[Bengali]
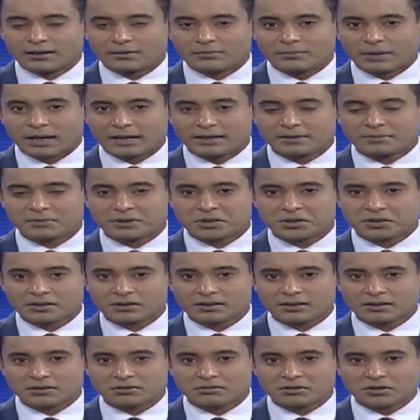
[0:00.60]
ভারী
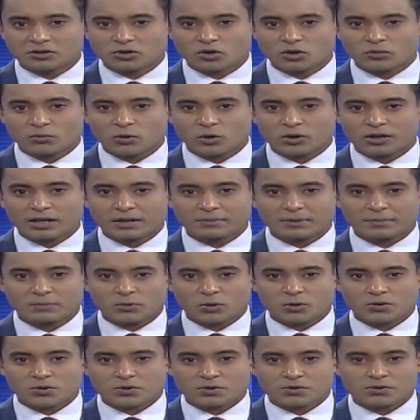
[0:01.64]
বৃষ্টিতে সৃষ্ট বন্যায়
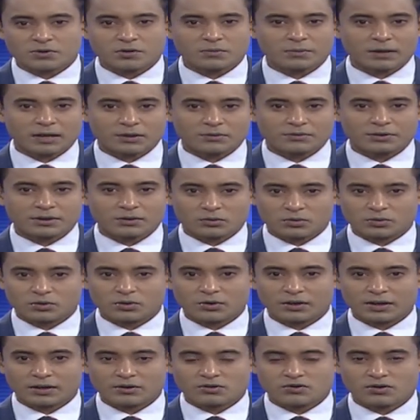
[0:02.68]
বিপর্যস্ত ভারতের
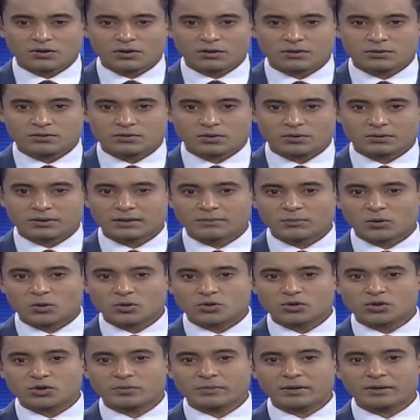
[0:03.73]
উত্তরাঞ্চল চলতি
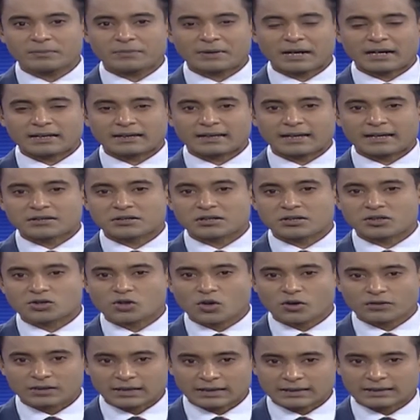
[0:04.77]
মৌসুমে প্রাণ গেছে
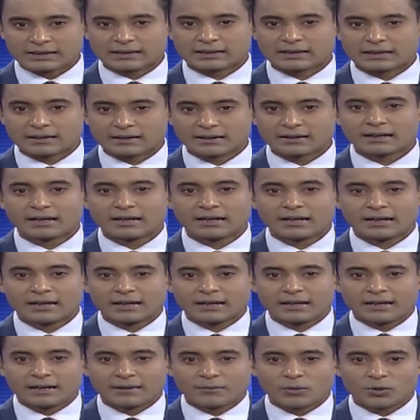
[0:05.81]
শতাধিকের
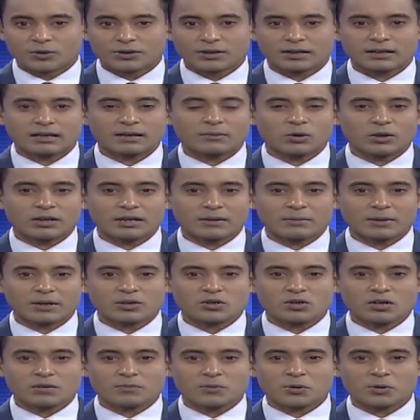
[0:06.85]
এর মধ্যে কেবল
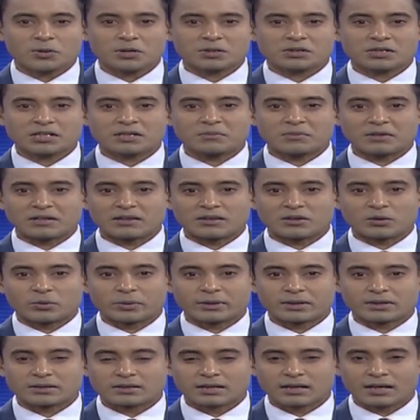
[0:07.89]
হিমাচল প্রদেশেই মৃত্যু
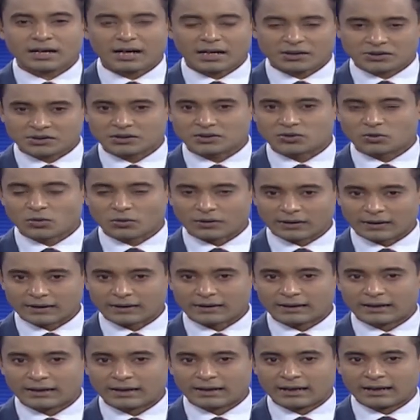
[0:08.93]
হয়েছে আশি
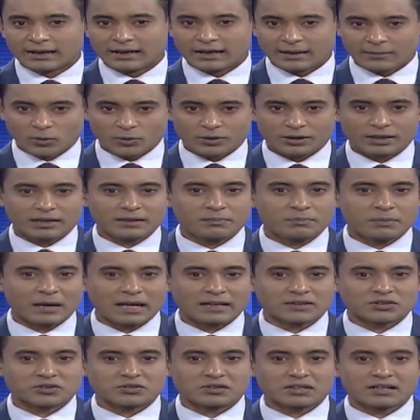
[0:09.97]
জনের এর মধ্যে
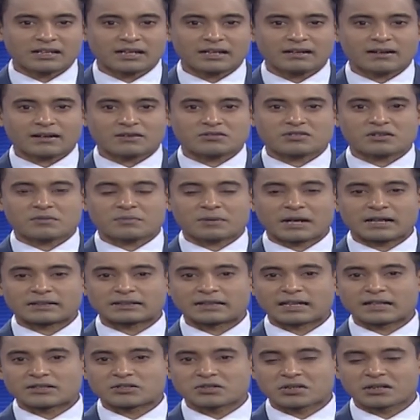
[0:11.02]
পাঁচ দিনেই রাজ্যে প্রাণ
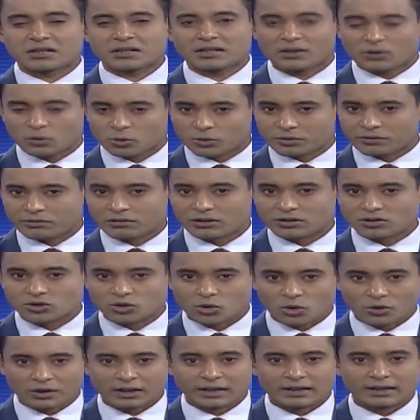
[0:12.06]
গেছে একত্রিশ
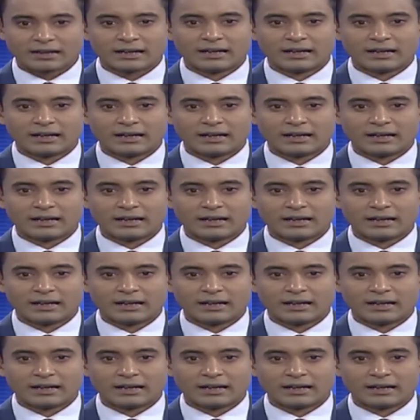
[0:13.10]
জনের